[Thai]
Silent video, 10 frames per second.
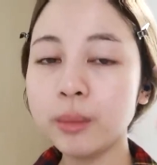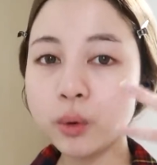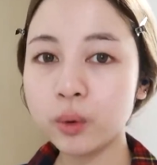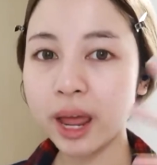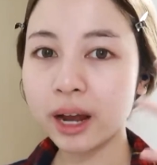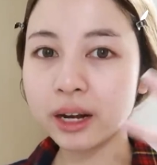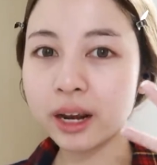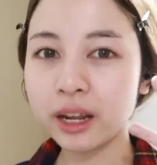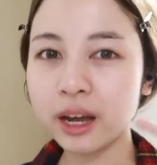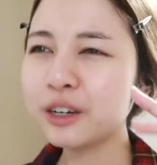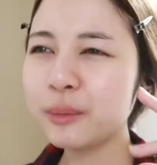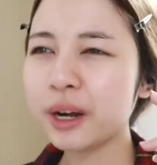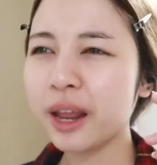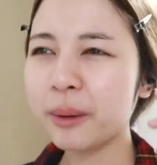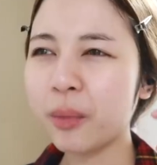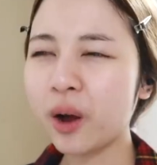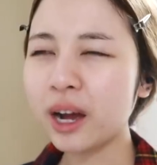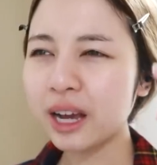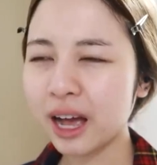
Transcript: ผิวแดงขนาดเนี้ยคือมันแดงเพราะอา